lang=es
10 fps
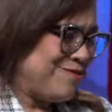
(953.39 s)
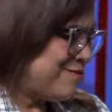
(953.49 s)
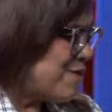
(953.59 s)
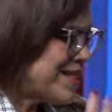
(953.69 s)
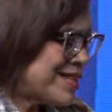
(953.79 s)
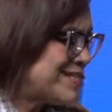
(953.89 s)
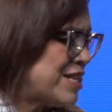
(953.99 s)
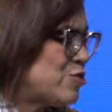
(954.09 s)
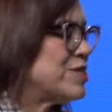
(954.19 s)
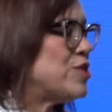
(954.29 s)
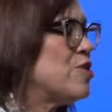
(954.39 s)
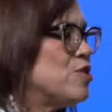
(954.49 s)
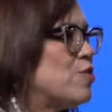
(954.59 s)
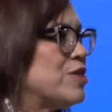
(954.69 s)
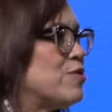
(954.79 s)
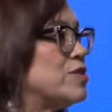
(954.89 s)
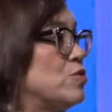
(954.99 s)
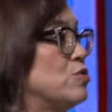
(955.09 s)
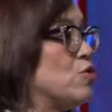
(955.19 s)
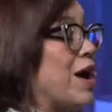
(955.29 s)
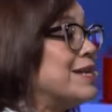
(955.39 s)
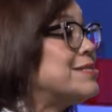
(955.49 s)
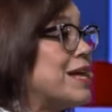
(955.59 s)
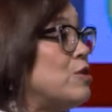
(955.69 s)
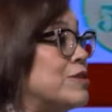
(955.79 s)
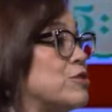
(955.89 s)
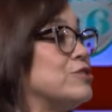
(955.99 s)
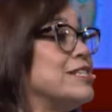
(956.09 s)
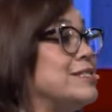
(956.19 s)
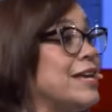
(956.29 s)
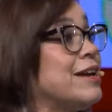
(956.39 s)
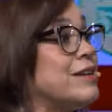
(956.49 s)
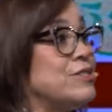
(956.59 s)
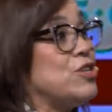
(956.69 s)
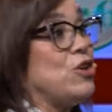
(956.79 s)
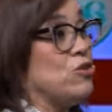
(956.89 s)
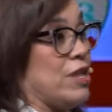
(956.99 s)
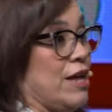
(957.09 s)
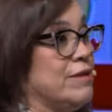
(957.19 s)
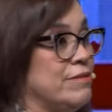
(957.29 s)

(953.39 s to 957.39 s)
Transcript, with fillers: Cuánta situación, cuánto asunto. Hasta en nuestros stickers se nota.